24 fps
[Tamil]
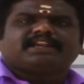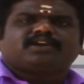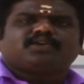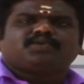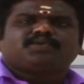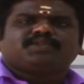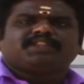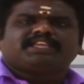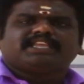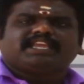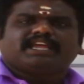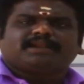
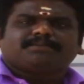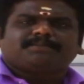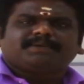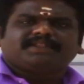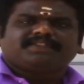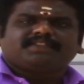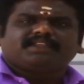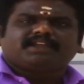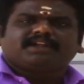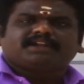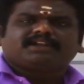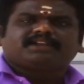இரநூத்தி
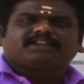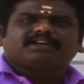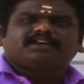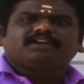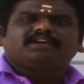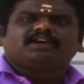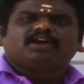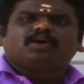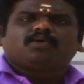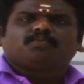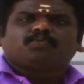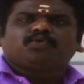எண்பத்தி எட்டு
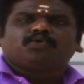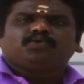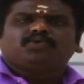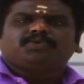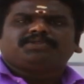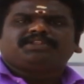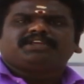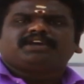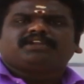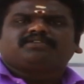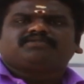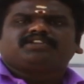
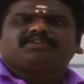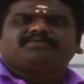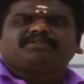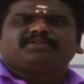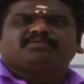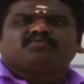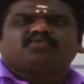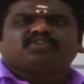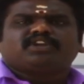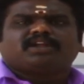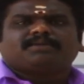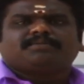முந்நூற்றி அறுபதுன்னு
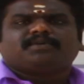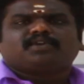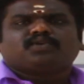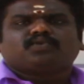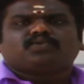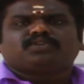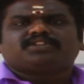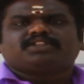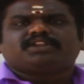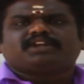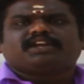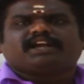இப்படி மூணு நம்பர்
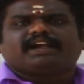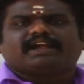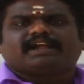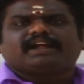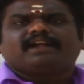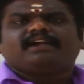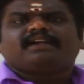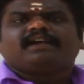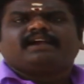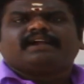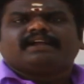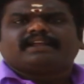கொடுத்துருக்காங்க
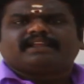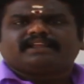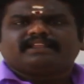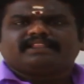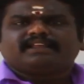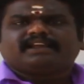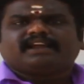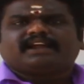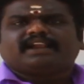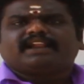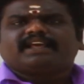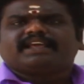
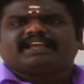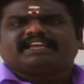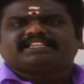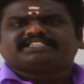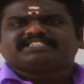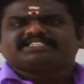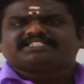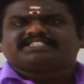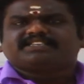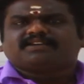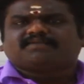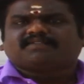இதுக்கான
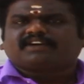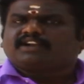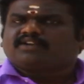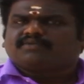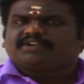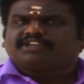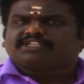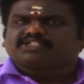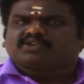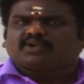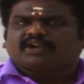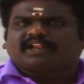ஹெச்எஸ்சிஎஃப்
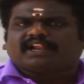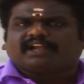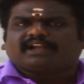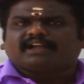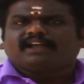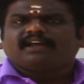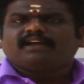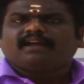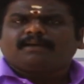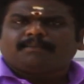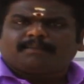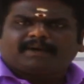கண்டுபிடிக்க சொல்கிறாங்க
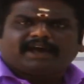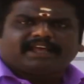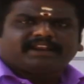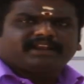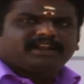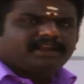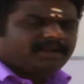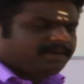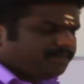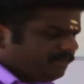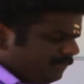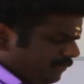
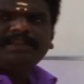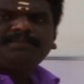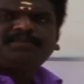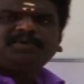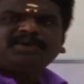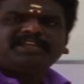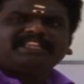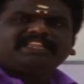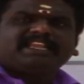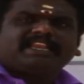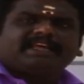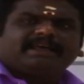பாருங்கள் இப்போ
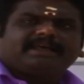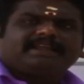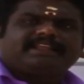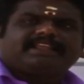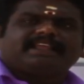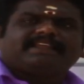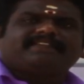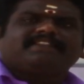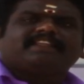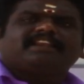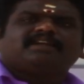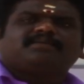இதில்
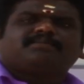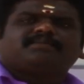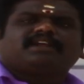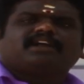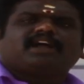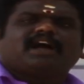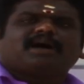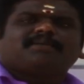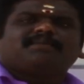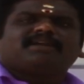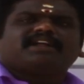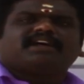எந்த நம்பர்
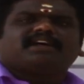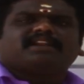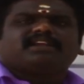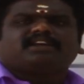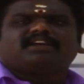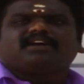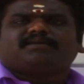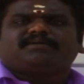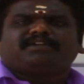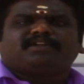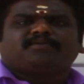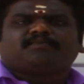காமனாக
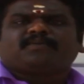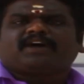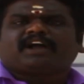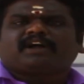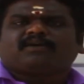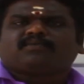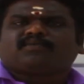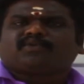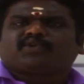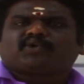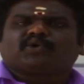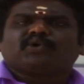இருக்குது அப்படின்னு
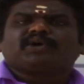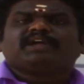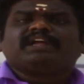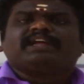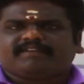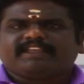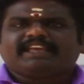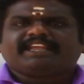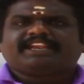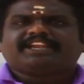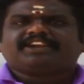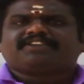பார்க்க போகிறோம்
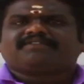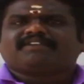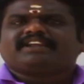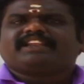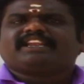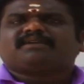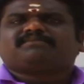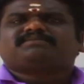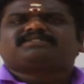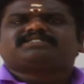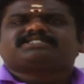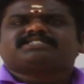ஏற்கனவே
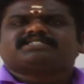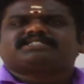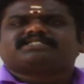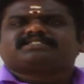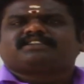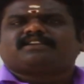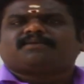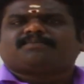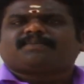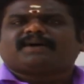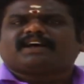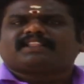நம்பர்
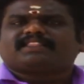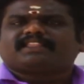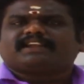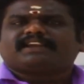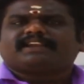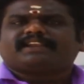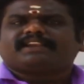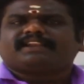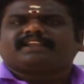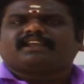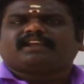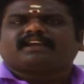சிஸ்டத்தில் பார்த்த
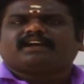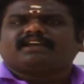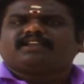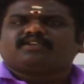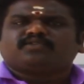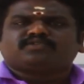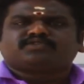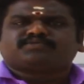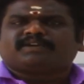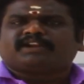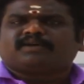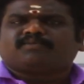ட்ரிக்கை
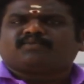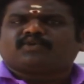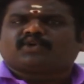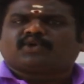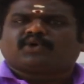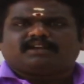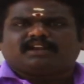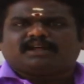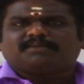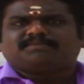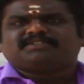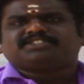யூஸ் பண்ண
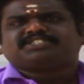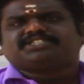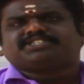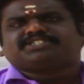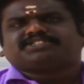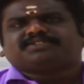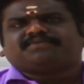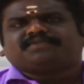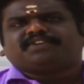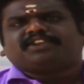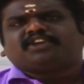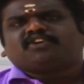போகிறோம் நம்பர்
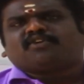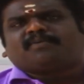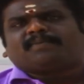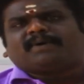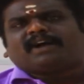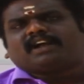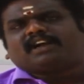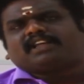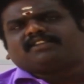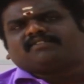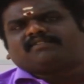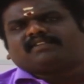சிஸ்டம் வீடியோவை
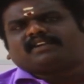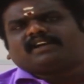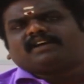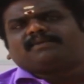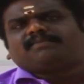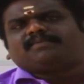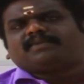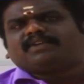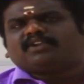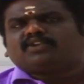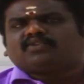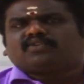பார்க்காதவங்க
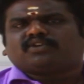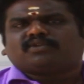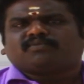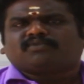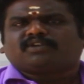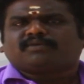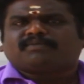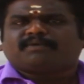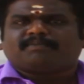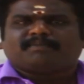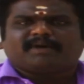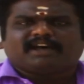மீண்டும் ஒரு
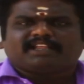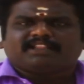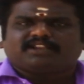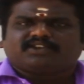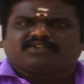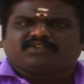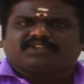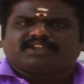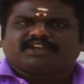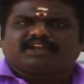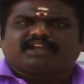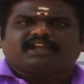முறை போய் பார்த்துட்டு
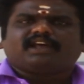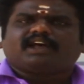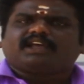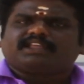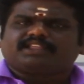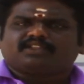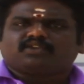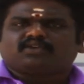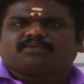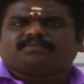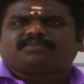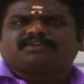வந்துருங்க
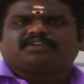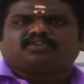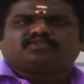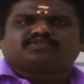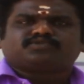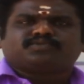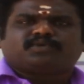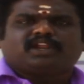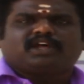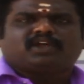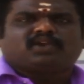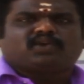இது ரொம்ப
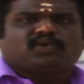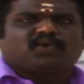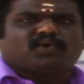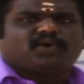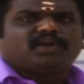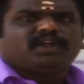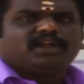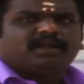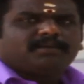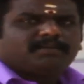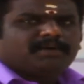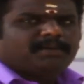யூஸ்ஃபுல்லாக இருக்கும்
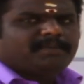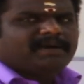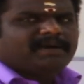இப்போ